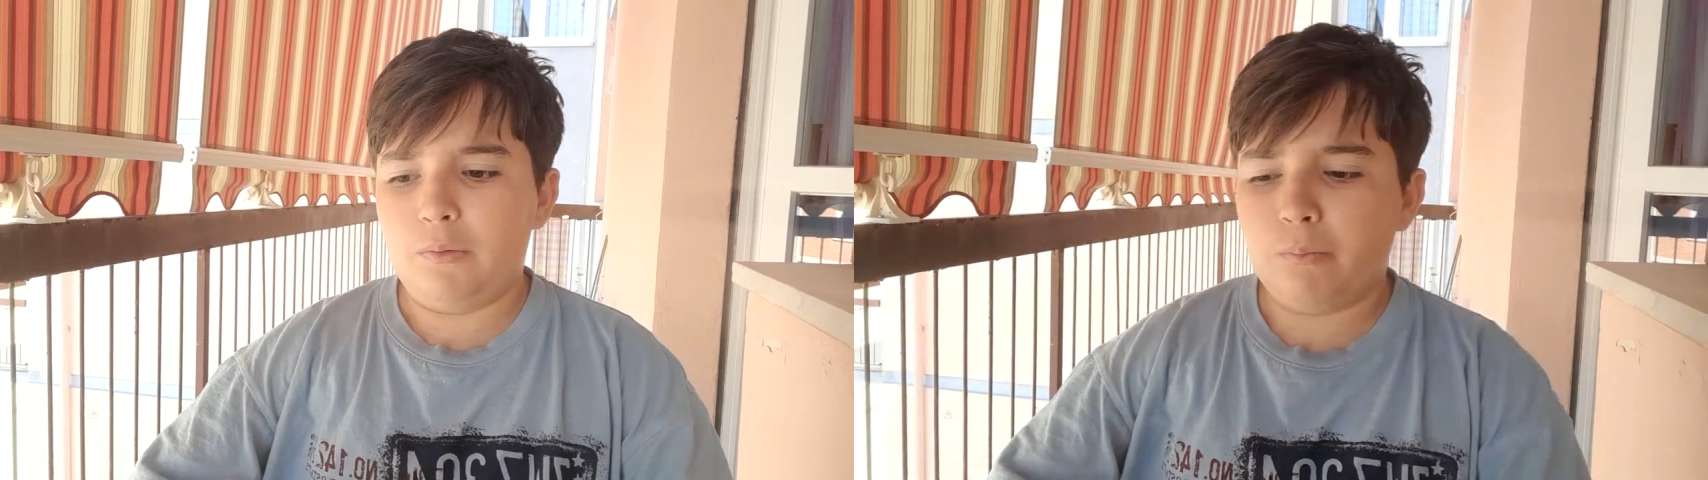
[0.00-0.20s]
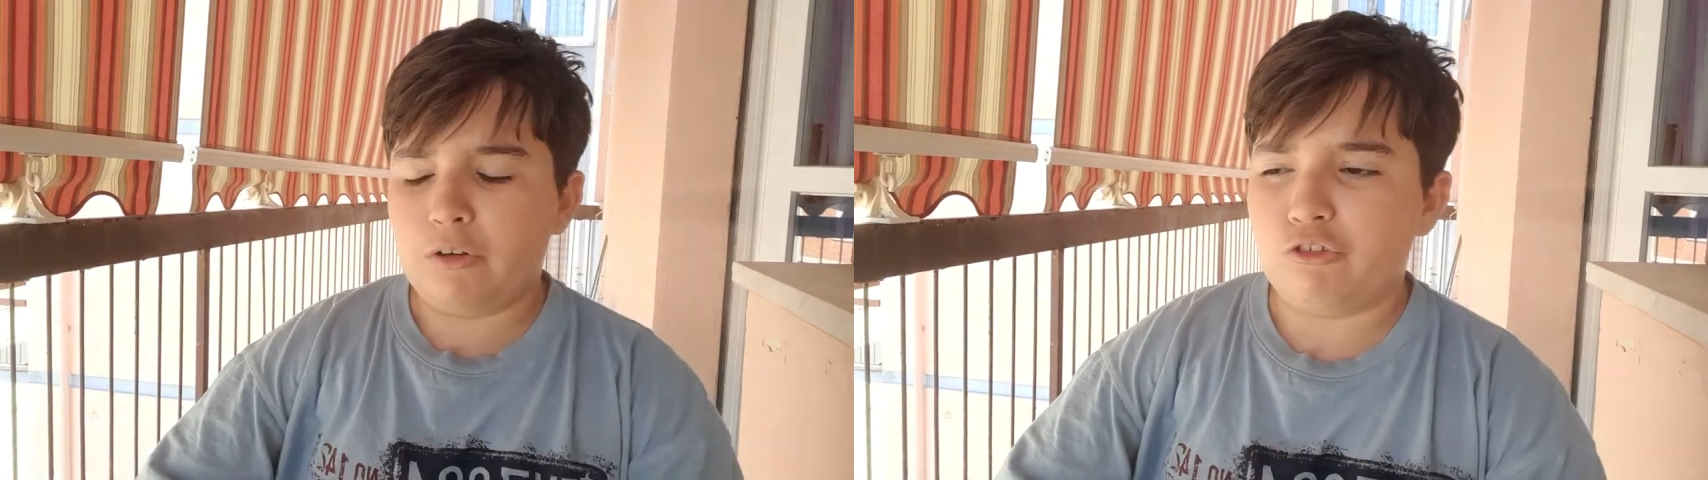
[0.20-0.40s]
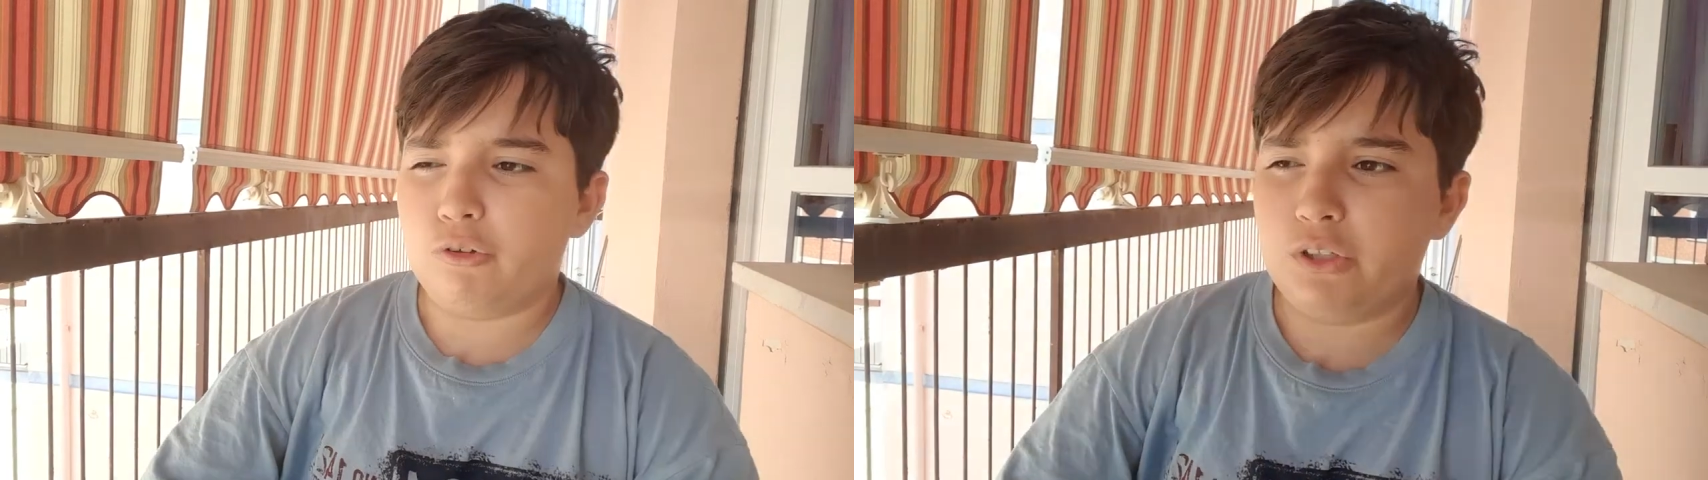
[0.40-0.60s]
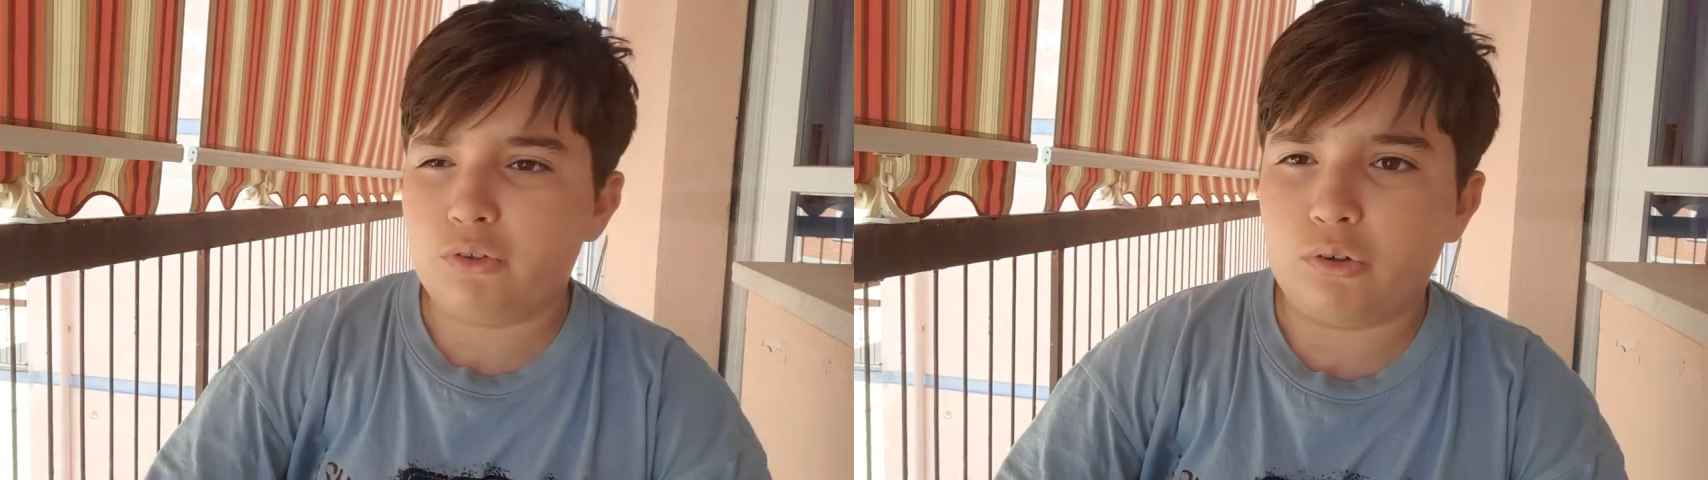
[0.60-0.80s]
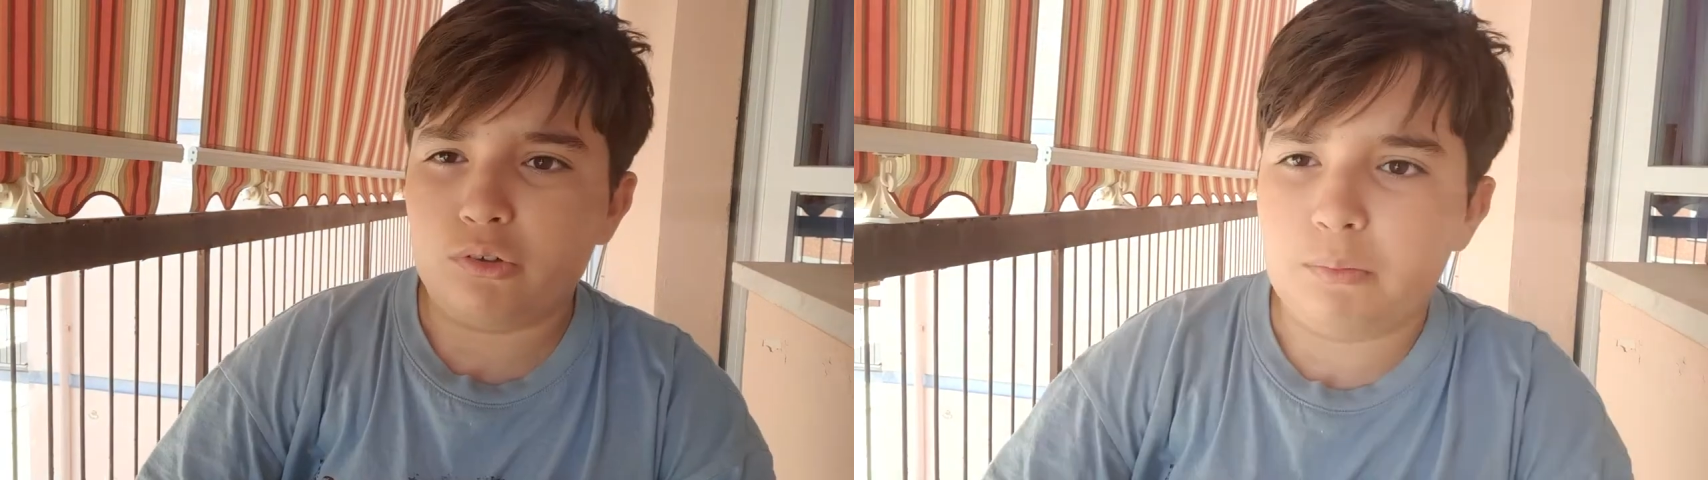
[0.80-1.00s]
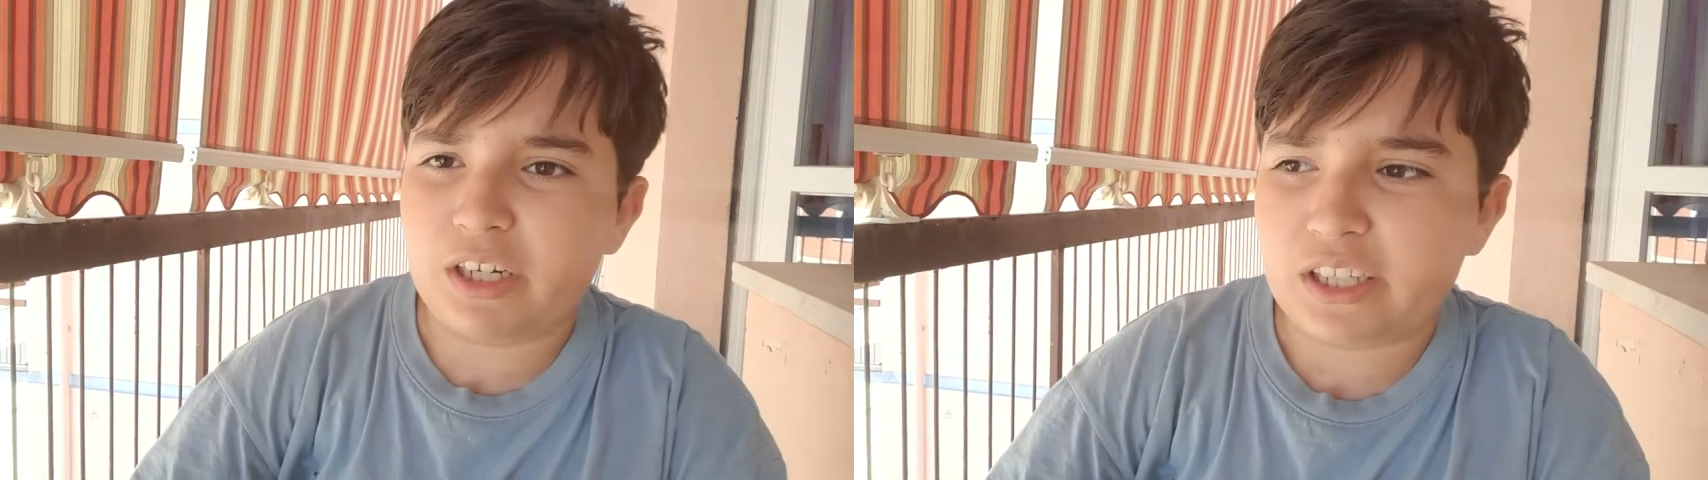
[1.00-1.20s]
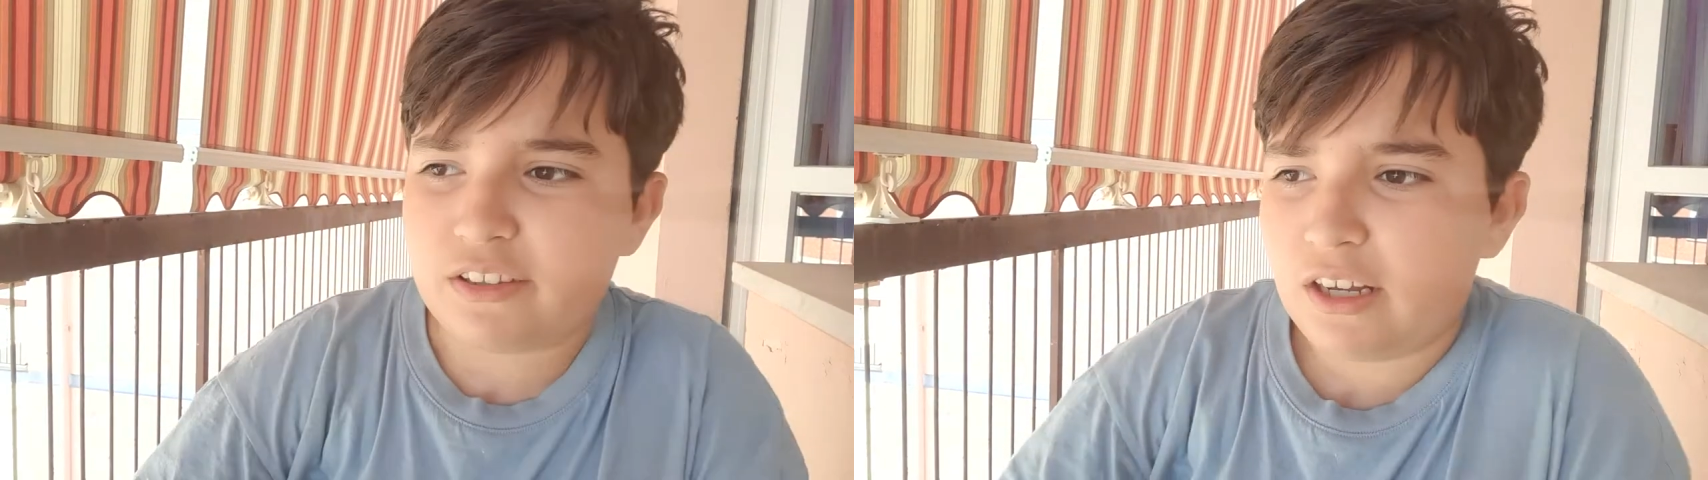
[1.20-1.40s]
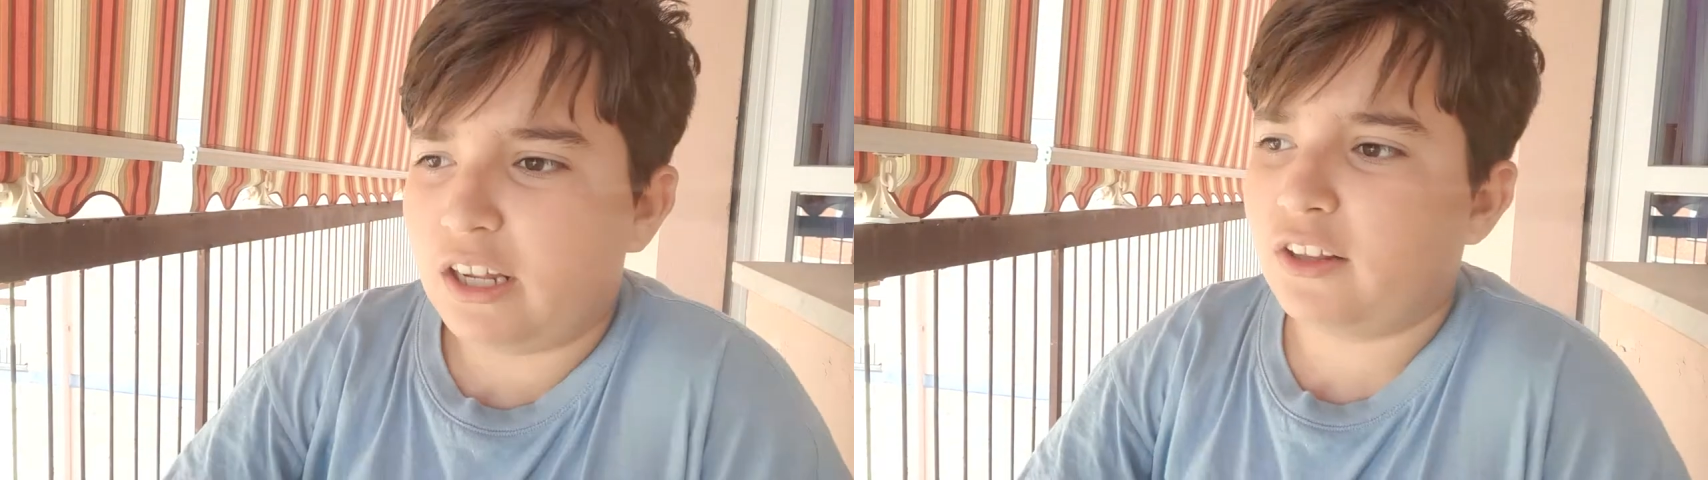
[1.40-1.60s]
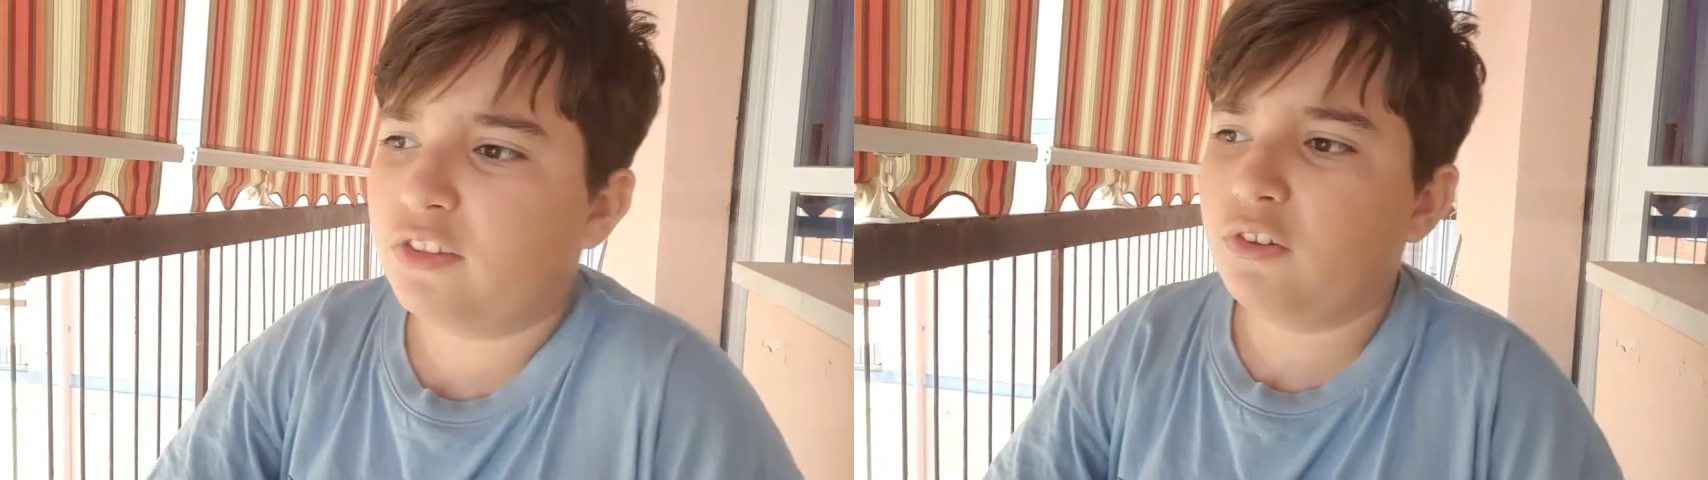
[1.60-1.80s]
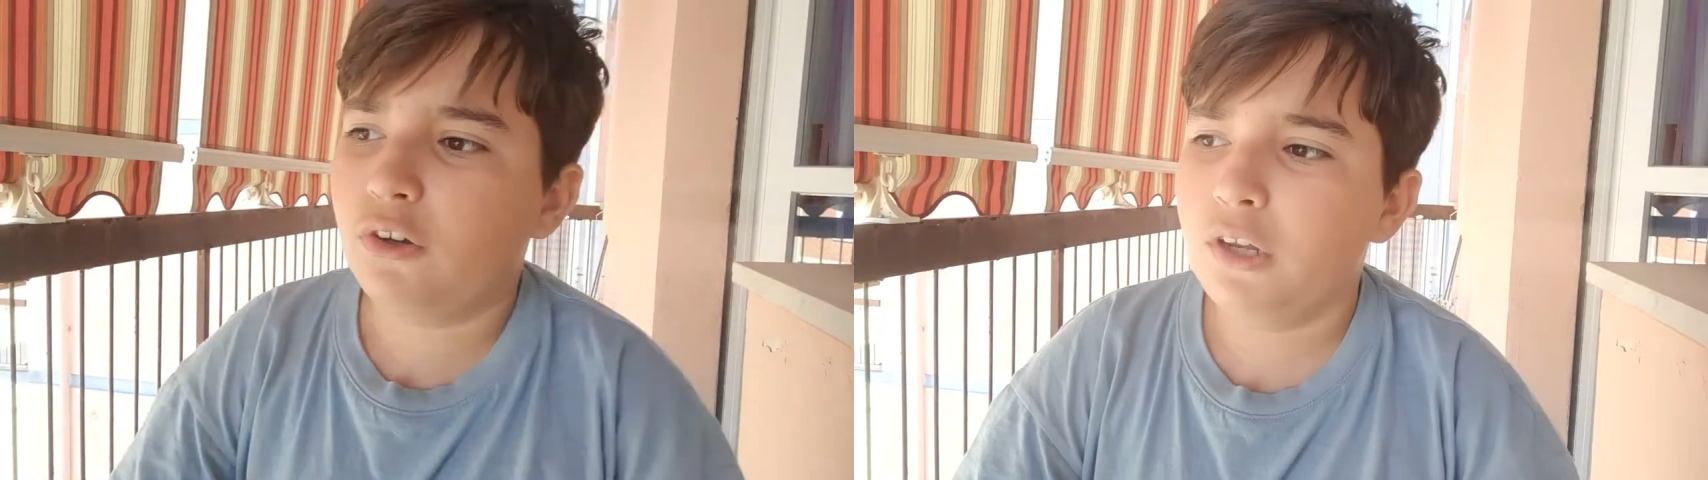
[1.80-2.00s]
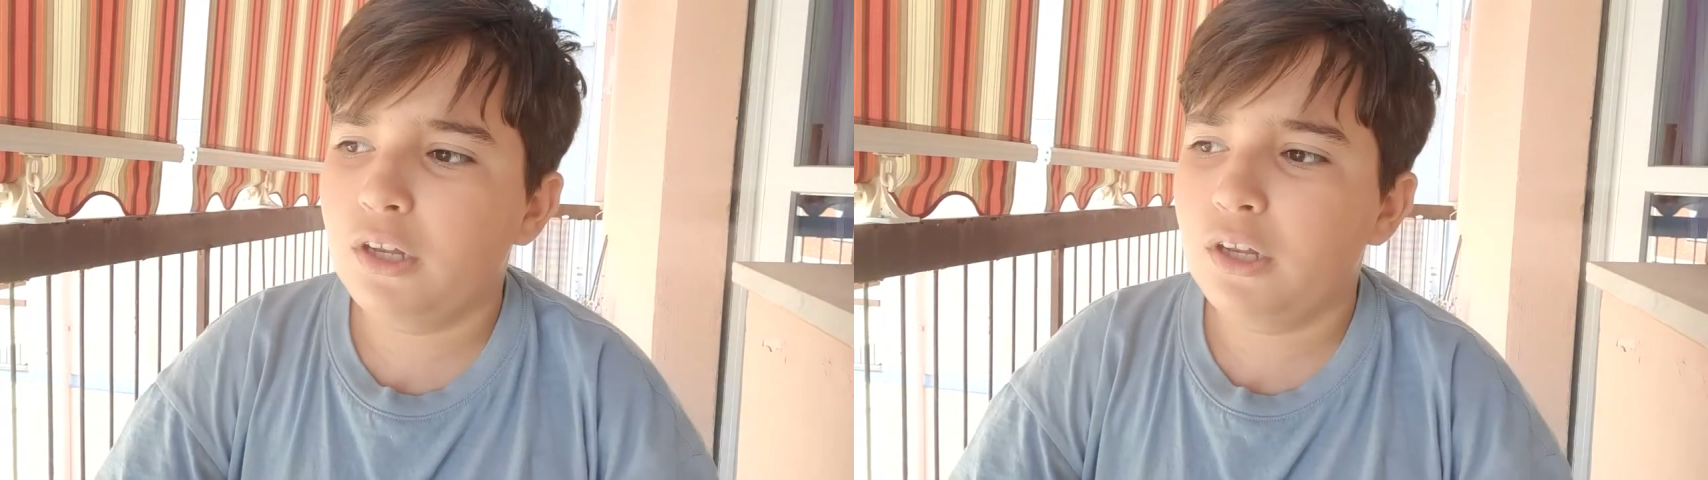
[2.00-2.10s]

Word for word: un magico ritorno in Marchetti a Lazio,